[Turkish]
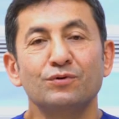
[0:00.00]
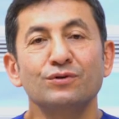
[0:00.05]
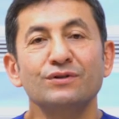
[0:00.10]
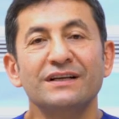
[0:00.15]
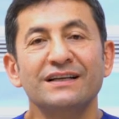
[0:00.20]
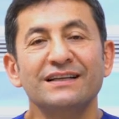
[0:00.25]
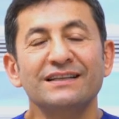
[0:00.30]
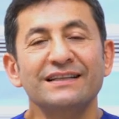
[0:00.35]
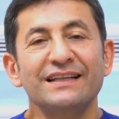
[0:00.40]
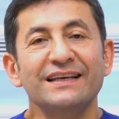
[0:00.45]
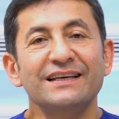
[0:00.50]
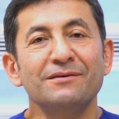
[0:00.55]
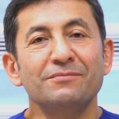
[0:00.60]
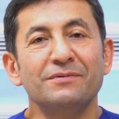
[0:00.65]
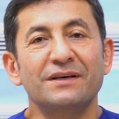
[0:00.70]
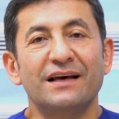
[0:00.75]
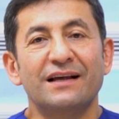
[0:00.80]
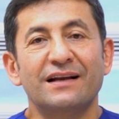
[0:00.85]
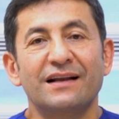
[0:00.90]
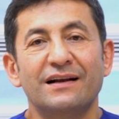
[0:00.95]
Bunların ne
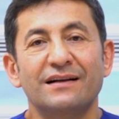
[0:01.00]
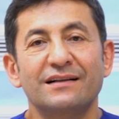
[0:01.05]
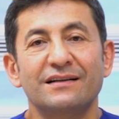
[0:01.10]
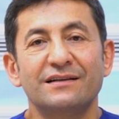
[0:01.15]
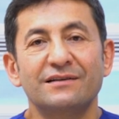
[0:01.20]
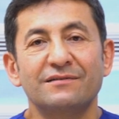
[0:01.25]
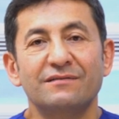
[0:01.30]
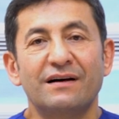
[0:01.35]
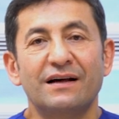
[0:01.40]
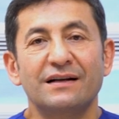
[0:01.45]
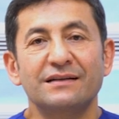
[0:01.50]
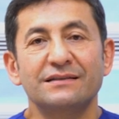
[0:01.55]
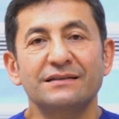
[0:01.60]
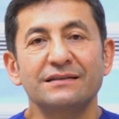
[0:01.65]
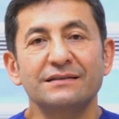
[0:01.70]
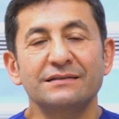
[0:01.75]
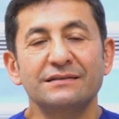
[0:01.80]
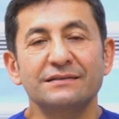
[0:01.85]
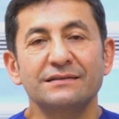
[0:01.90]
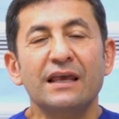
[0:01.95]
gibi yararları
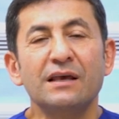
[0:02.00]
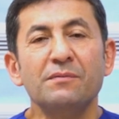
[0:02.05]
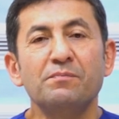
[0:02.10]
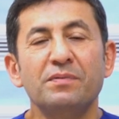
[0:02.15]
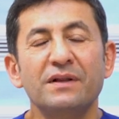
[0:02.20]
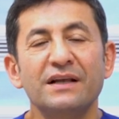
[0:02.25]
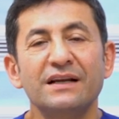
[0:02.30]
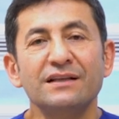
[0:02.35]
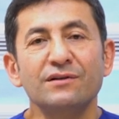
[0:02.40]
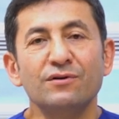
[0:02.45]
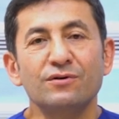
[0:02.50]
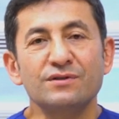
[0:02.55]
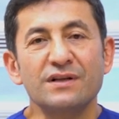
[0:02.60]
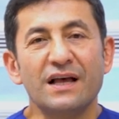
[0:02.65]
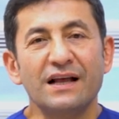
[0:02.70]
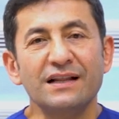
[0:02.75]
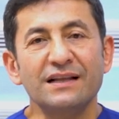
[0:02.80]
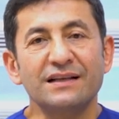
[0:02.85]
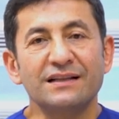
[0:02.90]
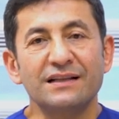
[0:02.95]
vardır? İplerin
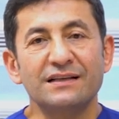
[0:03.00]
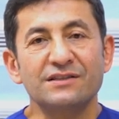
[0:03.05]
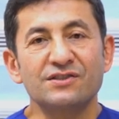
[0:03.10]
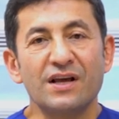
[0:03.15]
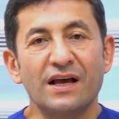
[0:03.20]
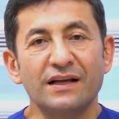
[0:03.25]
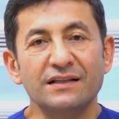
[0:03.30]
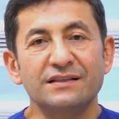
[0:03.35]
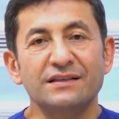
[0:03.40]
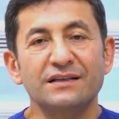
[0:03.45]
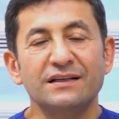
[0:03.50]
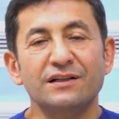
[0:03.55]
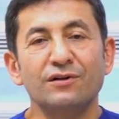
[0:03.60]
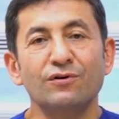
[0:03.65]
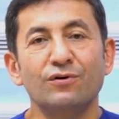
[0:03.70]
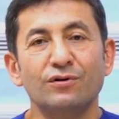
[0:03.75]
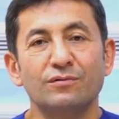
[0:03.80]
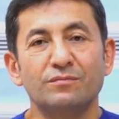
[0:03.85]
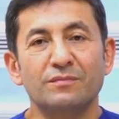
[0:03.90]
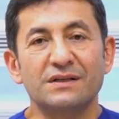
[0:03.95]
özellikle çentikli
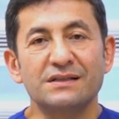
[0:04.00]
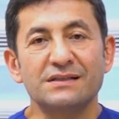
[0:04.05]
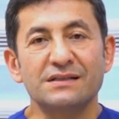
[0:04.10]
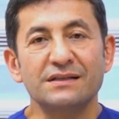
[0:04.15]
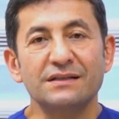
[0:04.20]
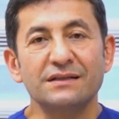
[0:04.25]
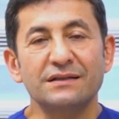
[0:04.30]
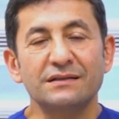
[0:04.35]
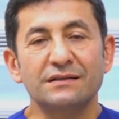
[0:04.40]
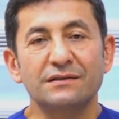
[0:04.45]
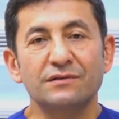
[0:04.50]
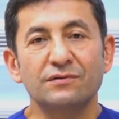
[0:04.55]
olması